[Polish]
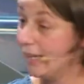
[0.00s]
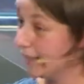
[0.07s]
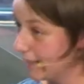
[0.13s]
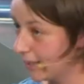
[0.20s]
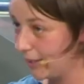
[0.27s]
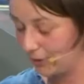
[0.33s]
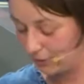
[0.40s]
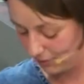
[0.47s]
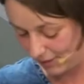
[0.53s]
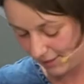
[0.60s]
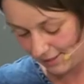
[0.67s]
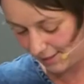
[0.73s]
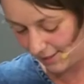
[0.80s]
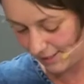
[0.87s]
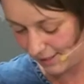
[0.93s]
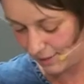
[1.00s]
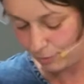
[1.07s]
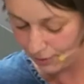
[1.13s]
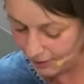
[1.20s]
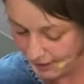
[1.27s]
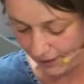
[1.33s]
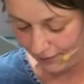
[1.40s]
Ale na koniec jest
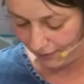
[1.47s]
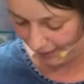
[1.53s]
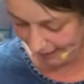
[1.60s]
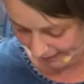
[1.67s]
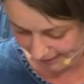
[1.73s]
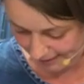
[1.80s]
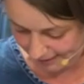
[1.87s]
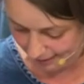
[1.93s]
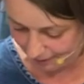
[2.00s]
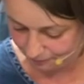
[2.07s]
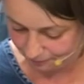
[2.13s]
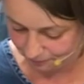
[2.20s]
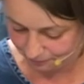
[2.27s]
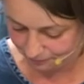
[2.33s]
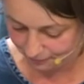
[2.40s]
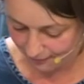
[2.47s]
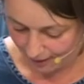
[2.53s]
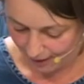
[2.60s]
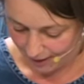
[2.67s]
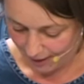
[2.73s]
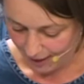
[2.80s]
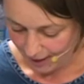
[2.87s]
smutna refleksja,
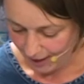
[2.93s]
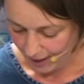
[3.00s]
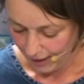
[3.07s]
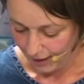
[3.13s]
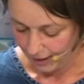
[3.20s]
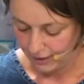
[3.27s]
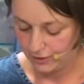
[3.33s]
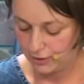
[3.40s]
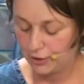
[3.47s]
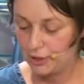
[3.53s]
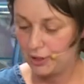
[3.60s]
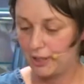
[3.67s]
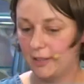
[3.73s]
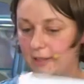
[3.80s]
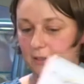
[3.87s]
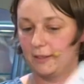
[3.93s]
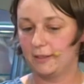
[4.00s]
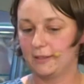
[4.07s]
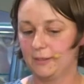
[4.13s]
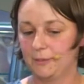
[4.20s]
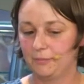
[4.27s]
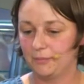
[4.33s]
że
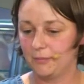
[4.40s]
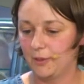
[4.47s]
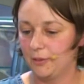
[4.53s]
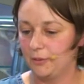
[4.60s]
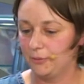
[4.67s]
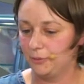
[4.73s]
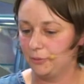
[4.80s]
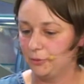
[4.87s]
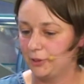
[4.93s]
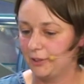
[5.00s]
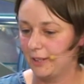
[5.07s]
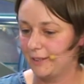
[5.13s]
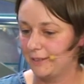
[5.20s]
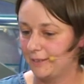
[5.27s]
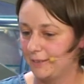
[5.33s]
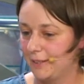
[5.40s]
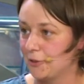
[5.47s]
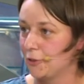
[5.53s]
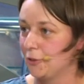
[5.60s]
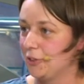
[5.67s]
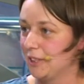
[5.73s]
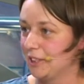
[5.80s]
no już tak,
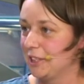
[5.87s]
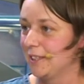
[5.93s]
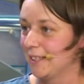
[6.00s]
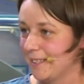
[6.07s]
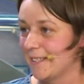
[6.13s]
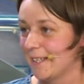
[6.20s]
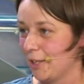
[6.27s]
dlaczego oni tak się jednak nie